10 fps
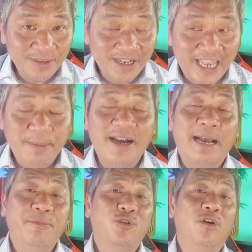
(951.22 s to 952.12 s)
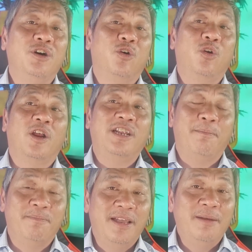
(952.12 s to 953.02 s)
khi bà gặp được con người của Donald
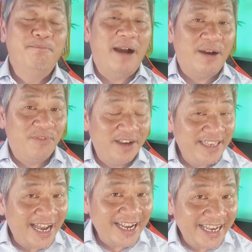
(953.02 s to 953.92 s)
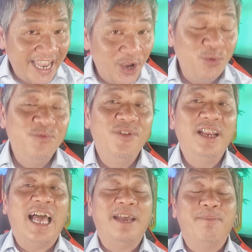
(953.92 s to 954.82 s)
Trump, bà vẫn nhắc khéo
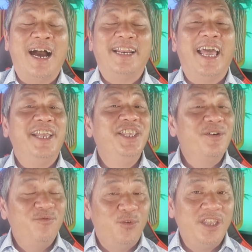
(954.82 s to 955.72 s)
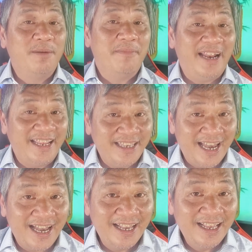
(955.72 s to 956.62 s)
với lại bà đệ nhất phu nhân
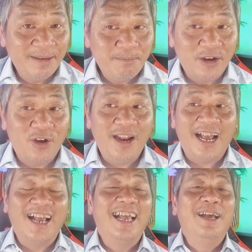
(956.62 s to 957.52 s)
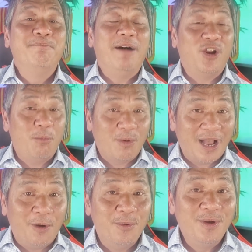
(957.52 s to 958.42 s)
Melania. Bà nói rằng, bà nói một
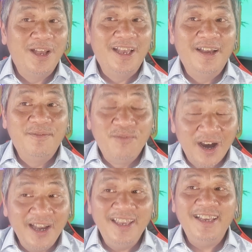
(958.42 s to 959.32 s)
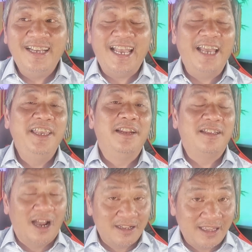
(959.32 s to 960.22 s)
câu, với cái nhìn
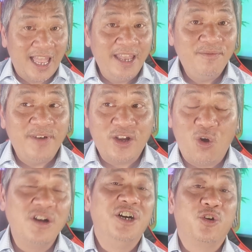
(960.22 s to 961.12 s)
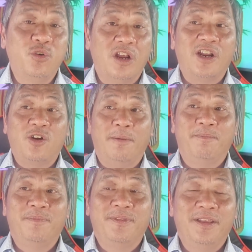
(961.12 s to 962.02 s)
thực tế về con người của Donald Trump,
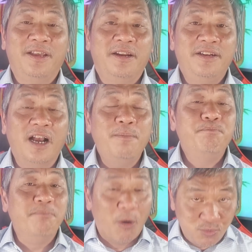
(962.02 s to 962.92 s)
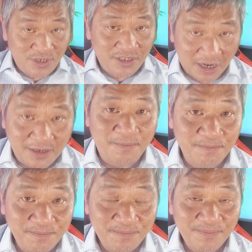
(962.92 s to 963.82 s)
rất bộc trực.
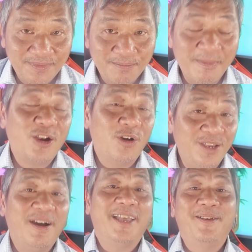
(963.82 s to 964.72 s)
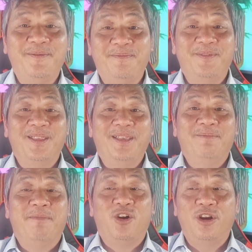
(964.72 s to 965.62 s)
Bà nói như vậy.
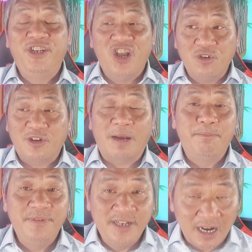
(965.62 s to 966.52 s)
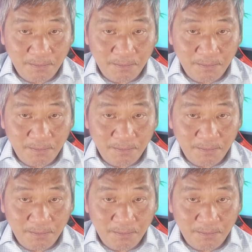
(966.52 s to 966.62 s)
Bà nói Donald Trump rất